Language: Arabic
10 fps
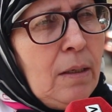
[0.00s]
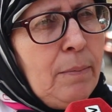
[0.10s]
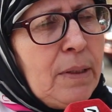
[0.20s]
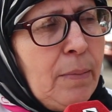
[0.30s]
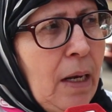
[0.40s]

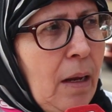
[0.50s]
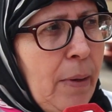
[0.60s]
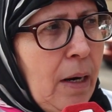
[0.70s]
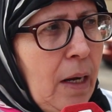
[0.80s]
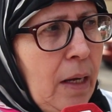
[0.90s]
بسم الله
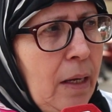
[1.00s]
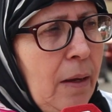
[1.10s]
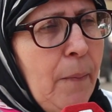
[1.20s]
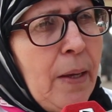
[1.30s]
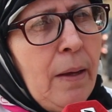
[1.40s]
الرحمن
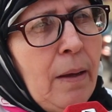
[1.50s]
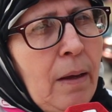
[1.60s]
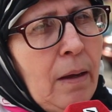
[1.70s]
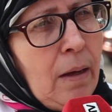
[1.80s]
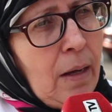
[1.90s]
الرحيم
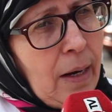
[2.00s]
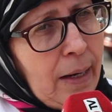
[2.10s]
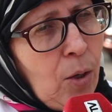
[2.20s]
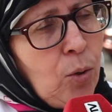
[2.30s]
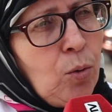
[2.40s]
انا
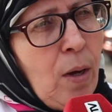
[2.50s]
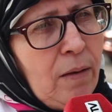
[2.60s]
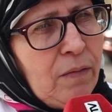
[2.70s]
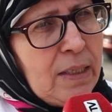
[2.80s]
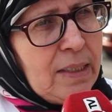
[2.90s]
كعضوه
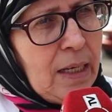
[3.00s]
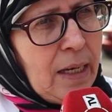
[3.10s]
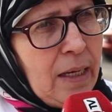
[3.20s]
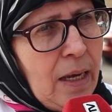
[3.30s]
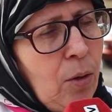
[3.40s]
في
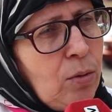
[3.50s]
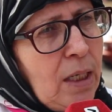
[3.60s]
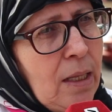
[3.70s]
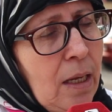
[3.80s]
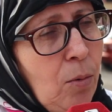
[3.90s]
التنسيقيه
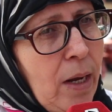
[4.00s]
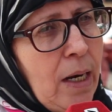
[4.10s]
وتحت اللواء